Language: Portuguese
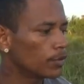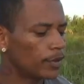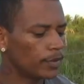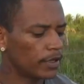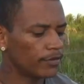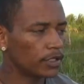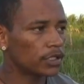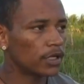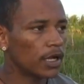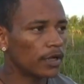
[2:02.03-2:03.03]
primeira
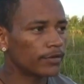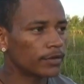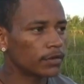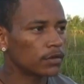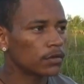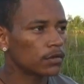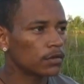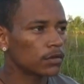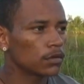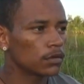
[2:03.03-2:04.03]
vez tráfico.
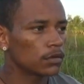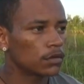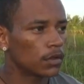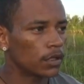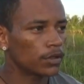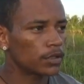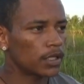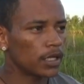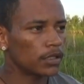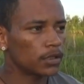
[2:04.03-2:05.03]
Aí eu
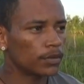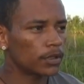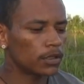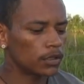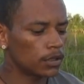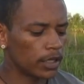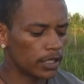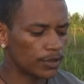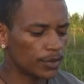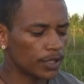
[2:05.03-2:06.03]
saí porque eu
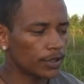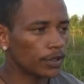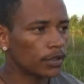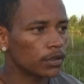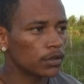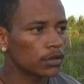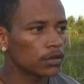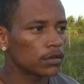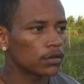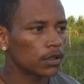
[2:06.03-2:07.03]
era de menor.
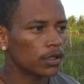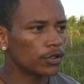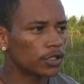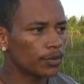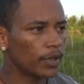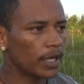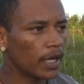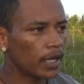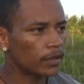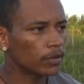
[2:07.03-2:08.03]
Aí eu tinha
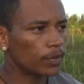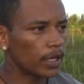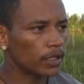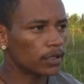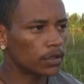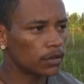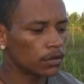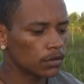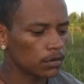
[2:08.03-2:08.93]
parado, eu parei.